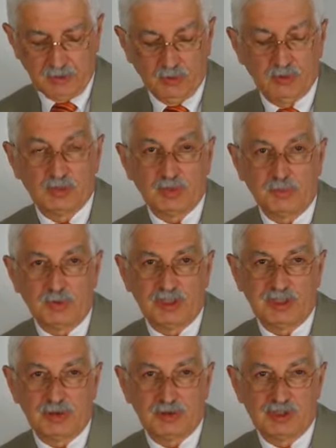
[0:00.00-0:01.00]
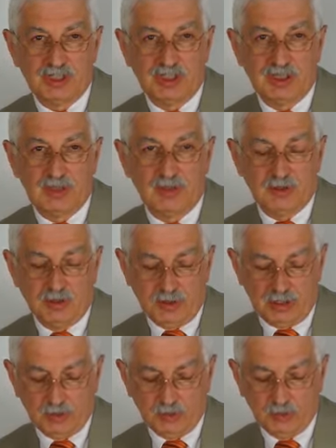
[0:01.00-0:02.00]
Un gruppo eterogeneo,
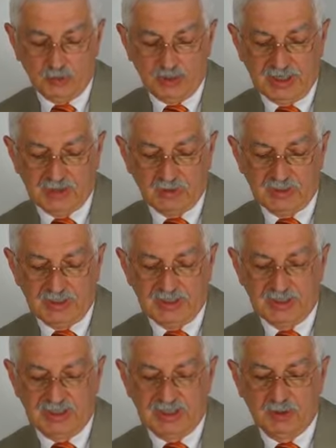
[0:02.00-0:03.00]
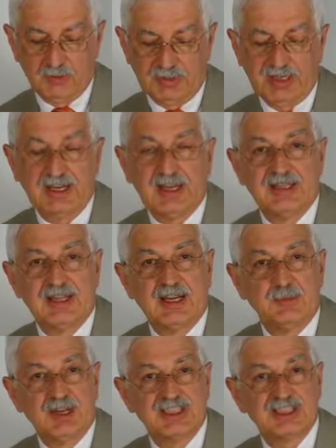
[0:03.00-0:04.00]
accomunato dall'idea di operare
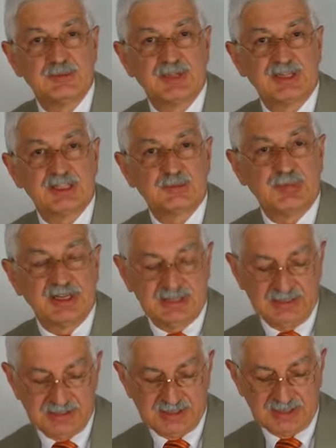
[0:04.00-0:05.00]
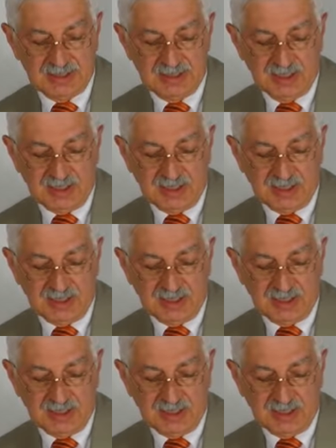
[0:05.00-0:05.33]
nella massima trasparenza